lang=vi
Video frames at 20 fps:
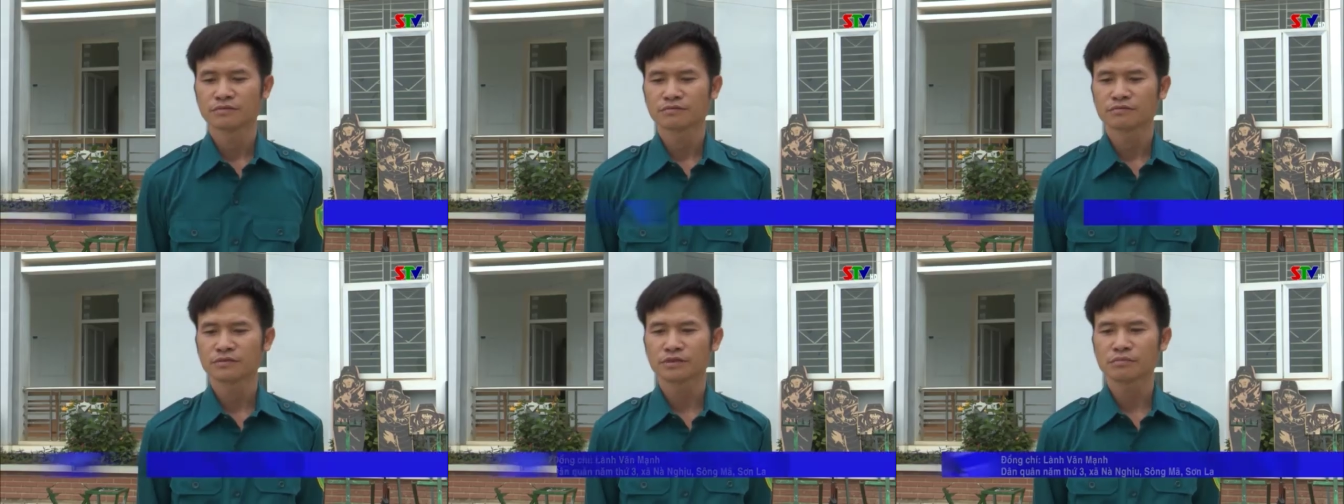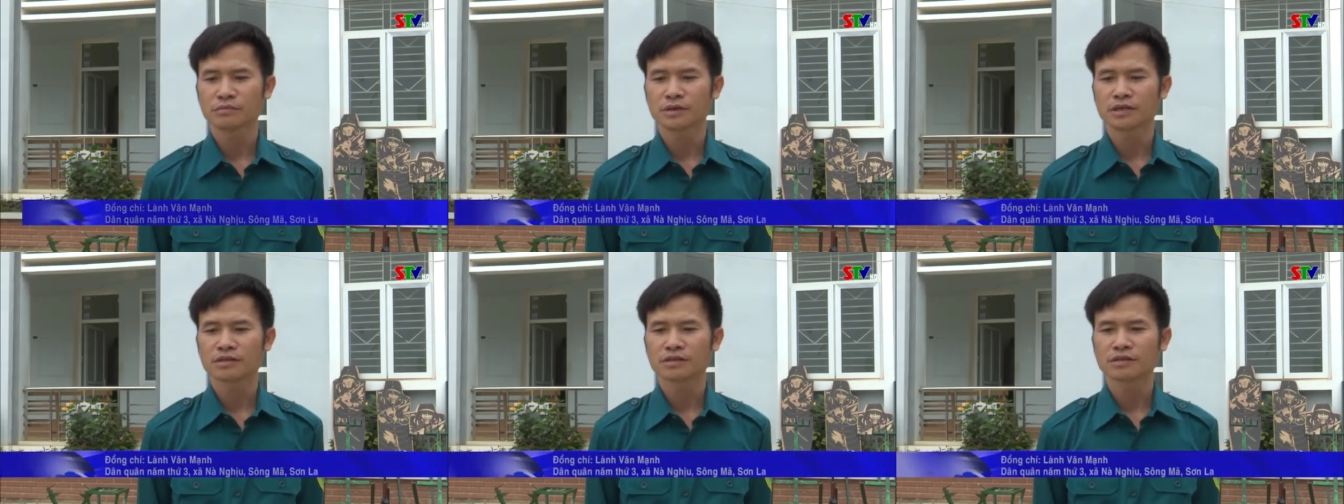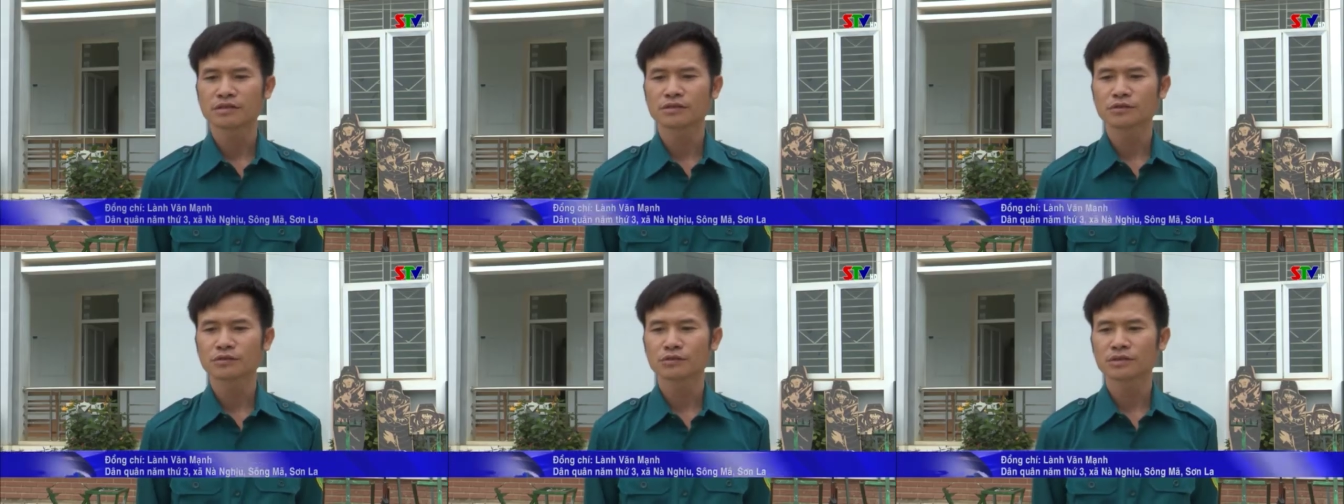Vâng, bản
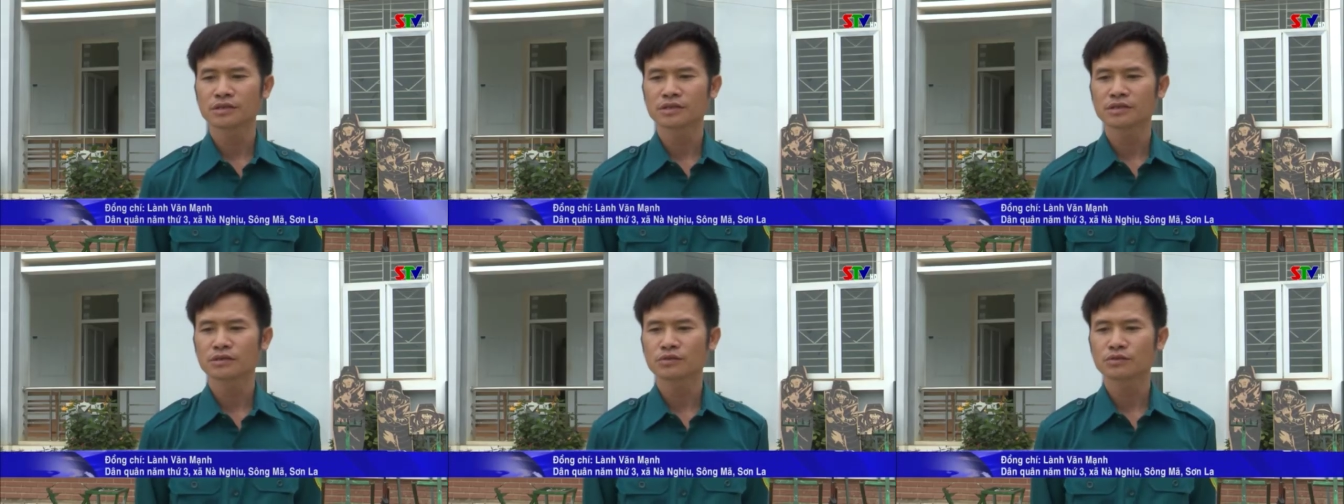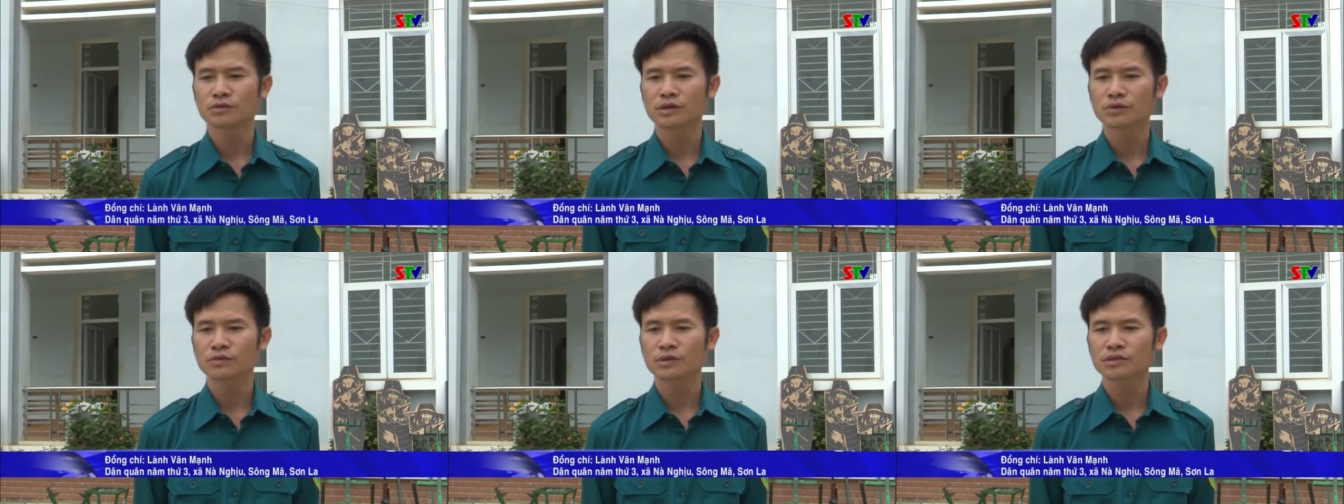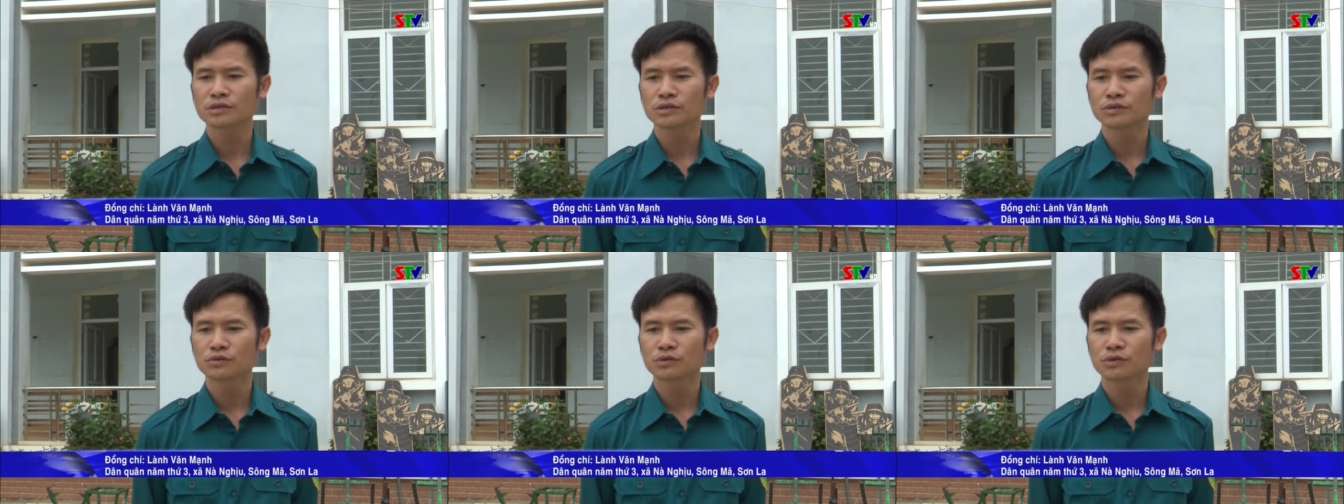thân tôi thì qua
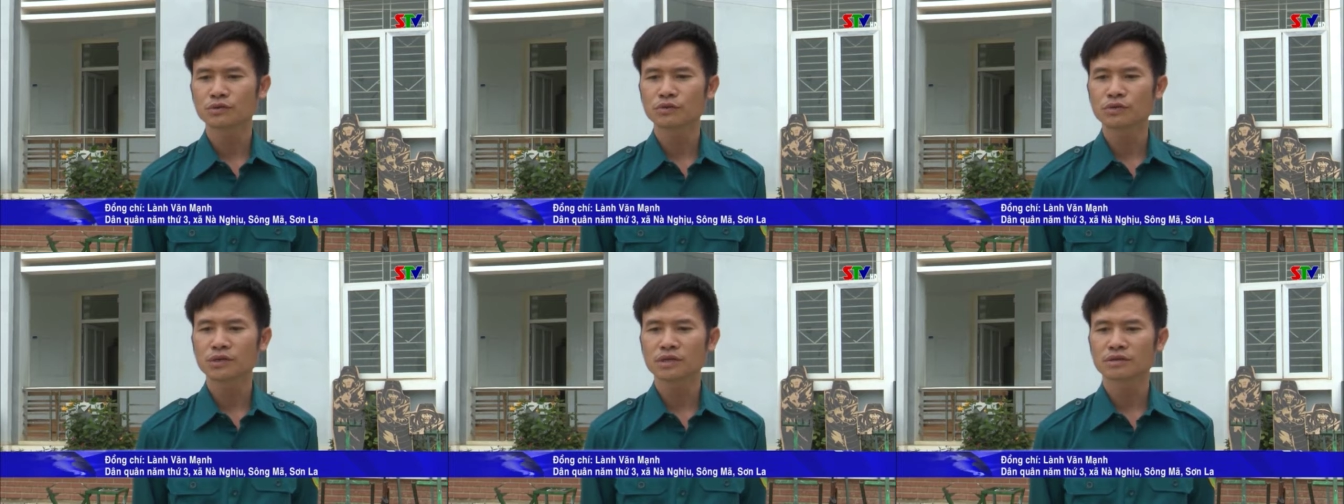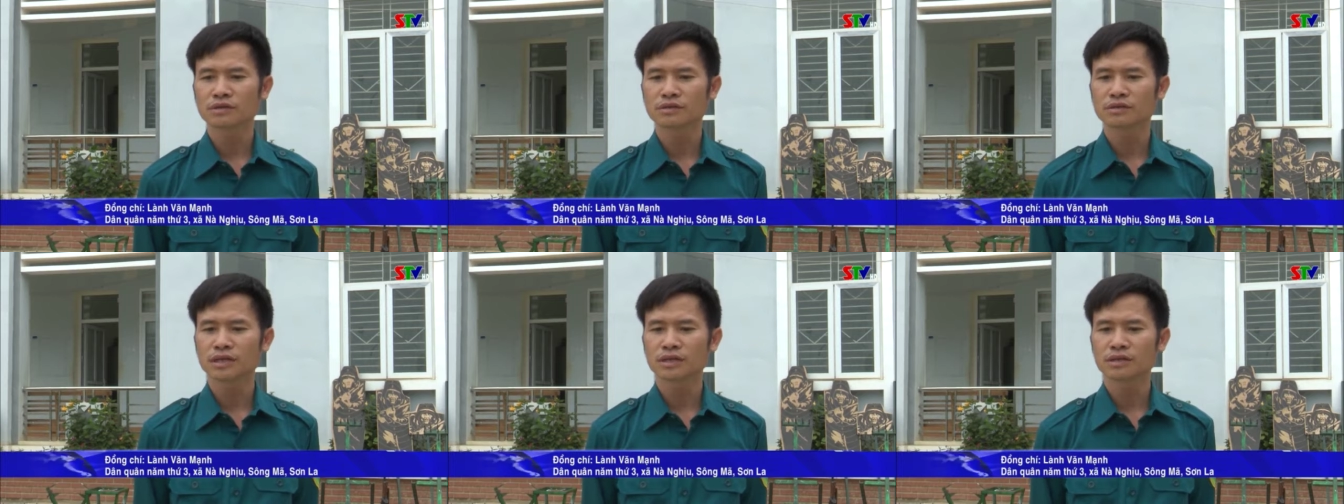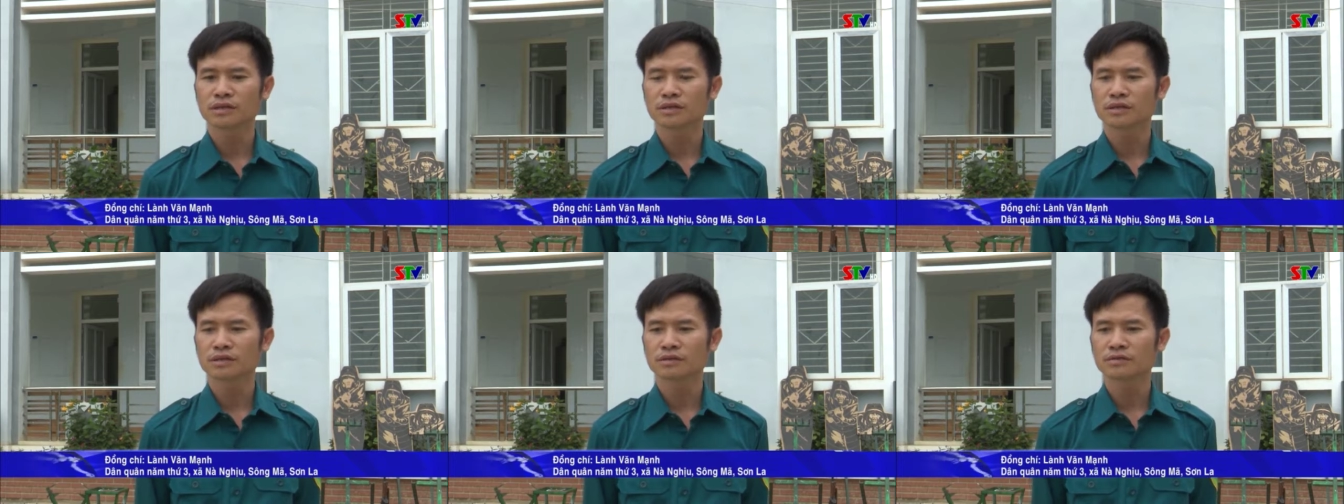quá trình huấn luyện
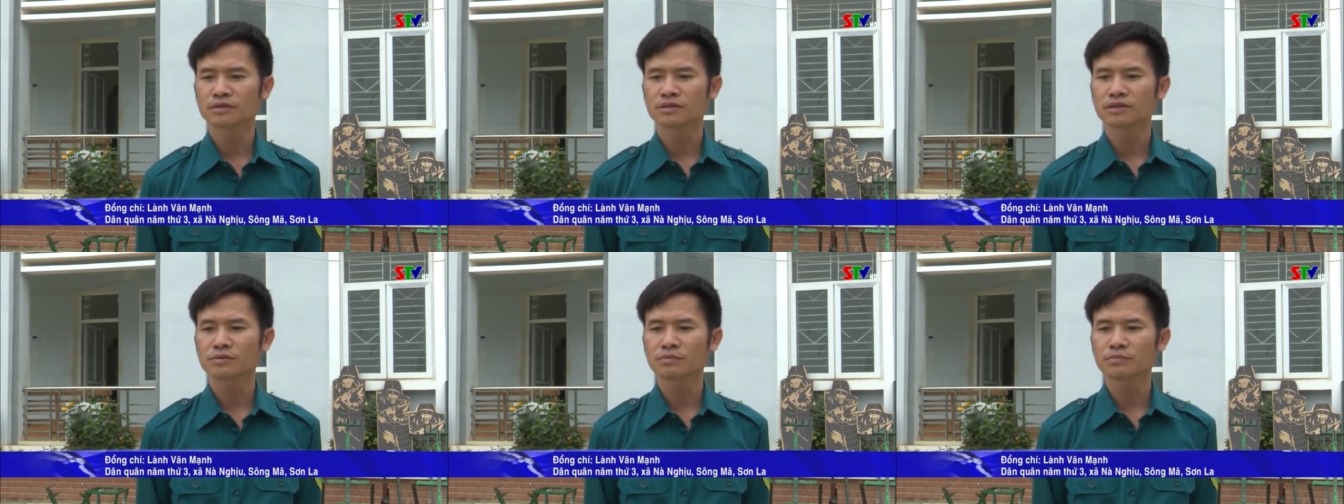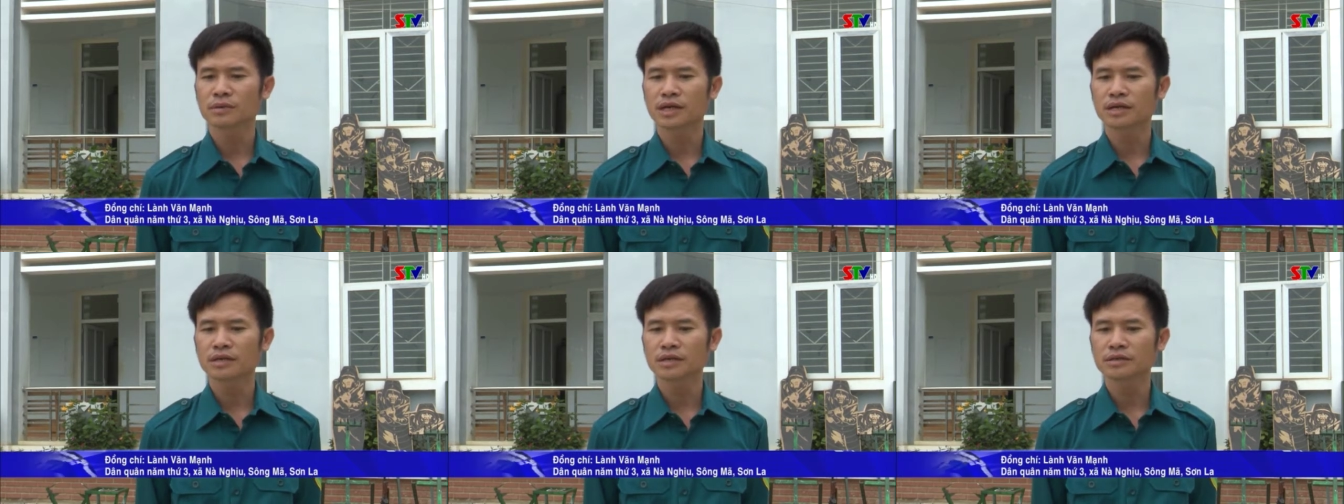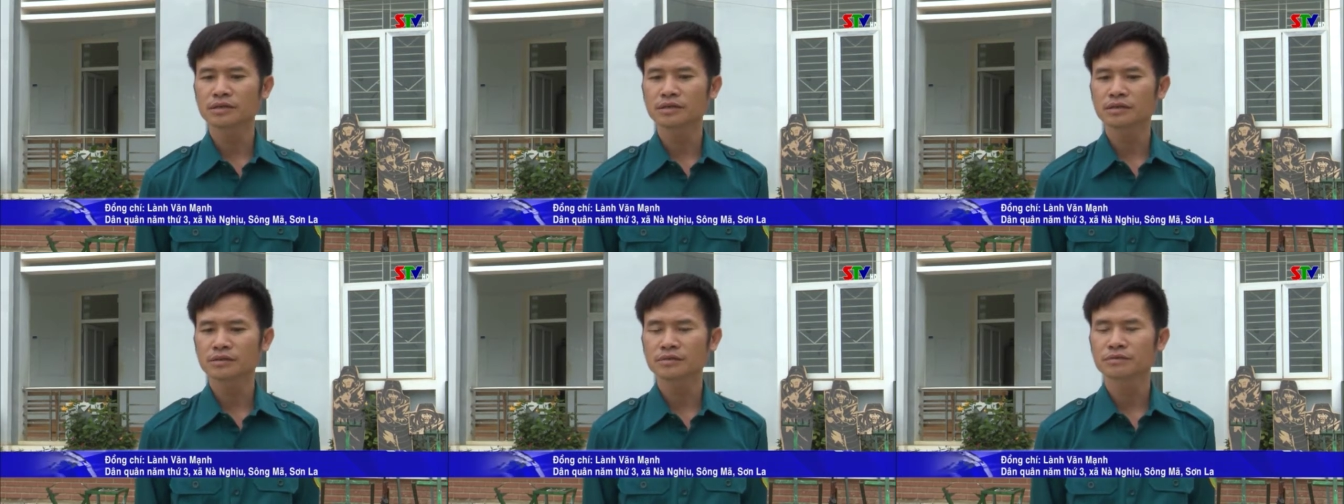tại ờ, sân
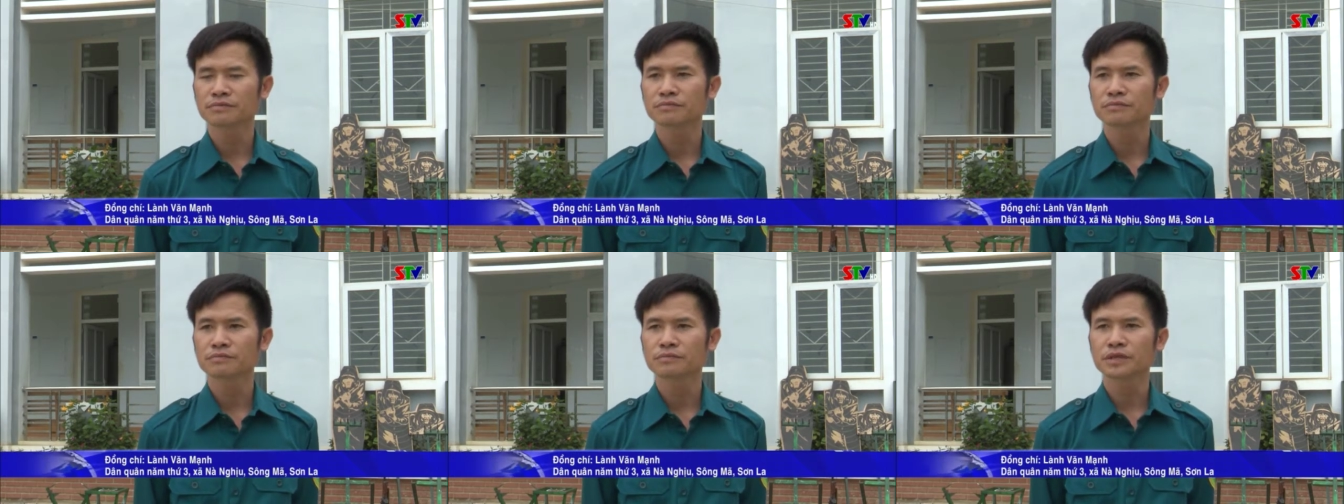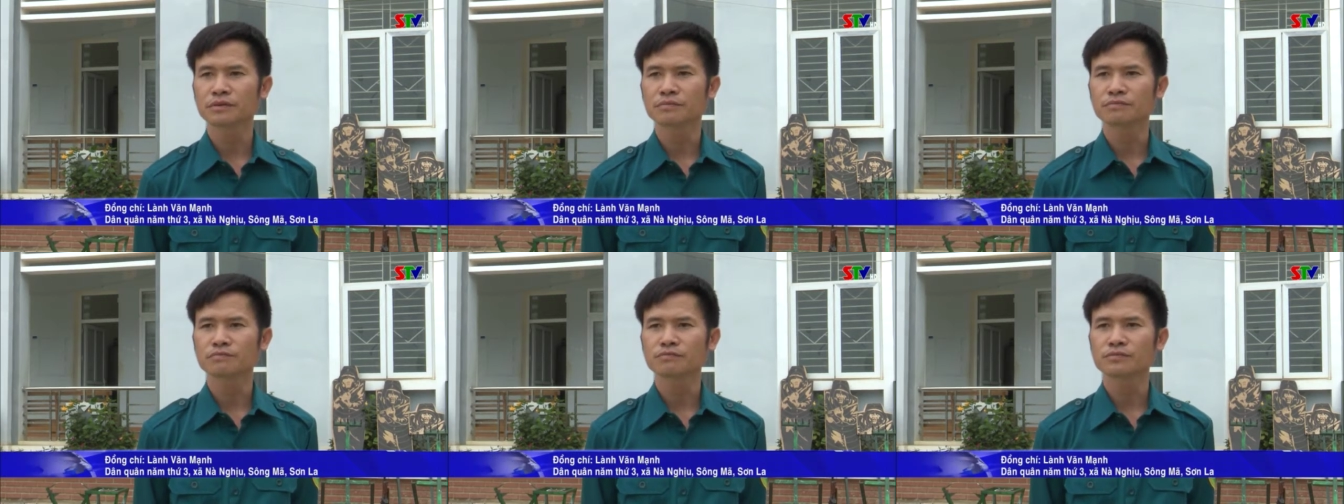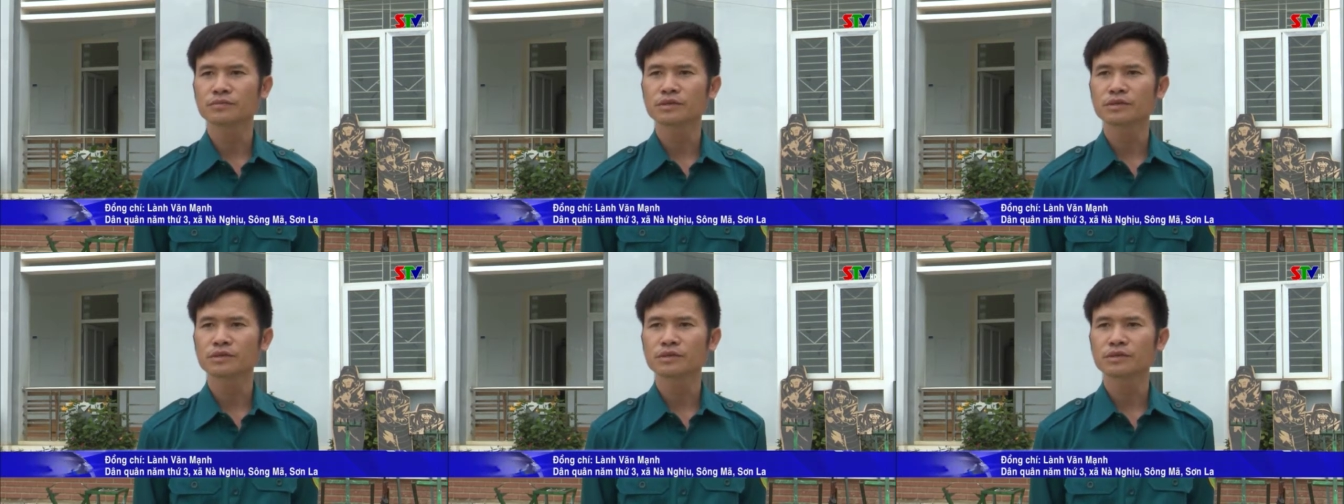bãi tập